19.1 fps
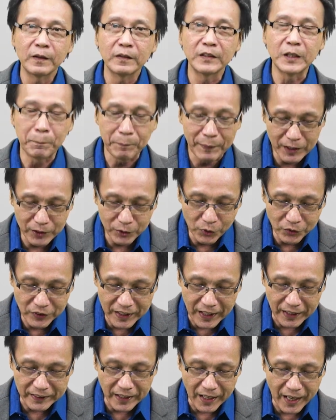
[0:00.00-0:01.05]
Di Petrus
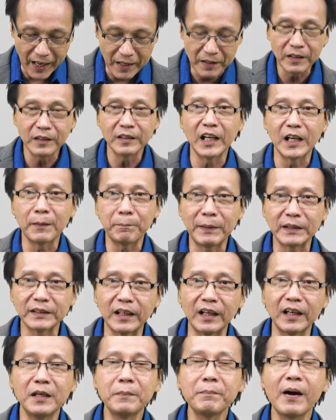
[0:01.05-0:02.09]
dikatakan dalam
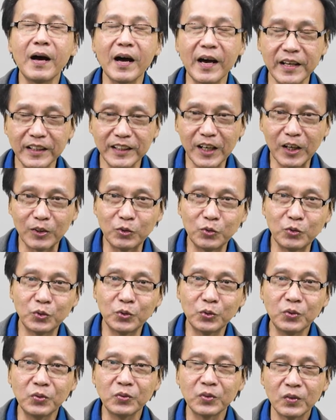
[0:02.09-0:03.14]
pasal 5 ayat yang
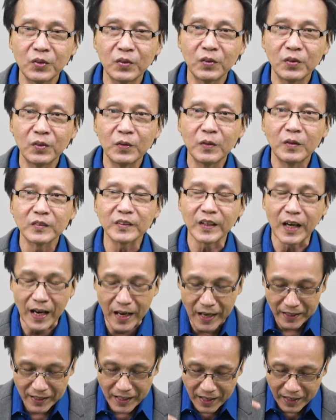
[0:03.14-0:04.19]
ketujuh
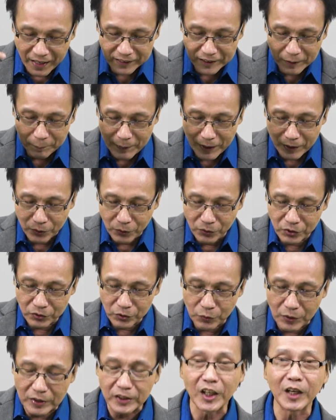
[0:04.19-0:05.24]
serahkanlah kata Petrus
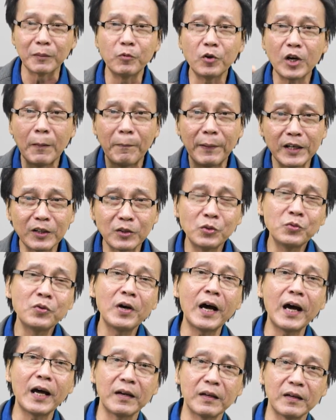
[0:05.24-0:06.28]
khawatirmu kepada
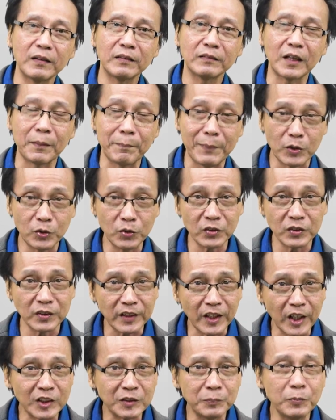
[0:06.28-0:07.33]
Tuhan, termasuk
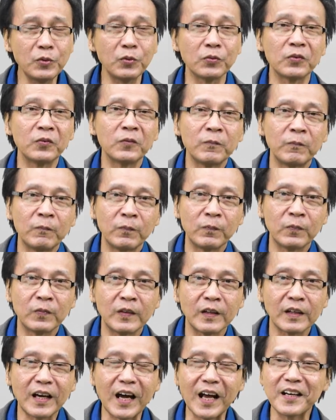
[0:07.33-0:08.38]
stresmu,
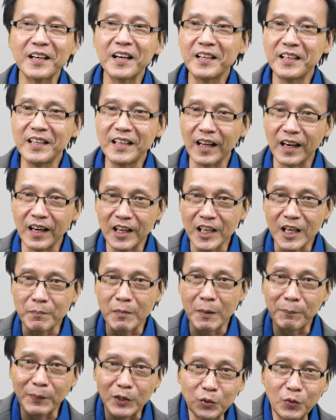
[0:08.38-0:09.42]
karena dialah yang
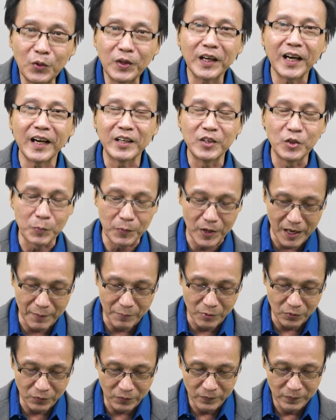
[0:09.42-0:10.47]
mempedulikan hidup
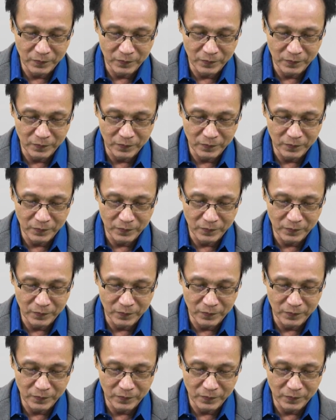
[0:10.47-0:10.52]
kamu.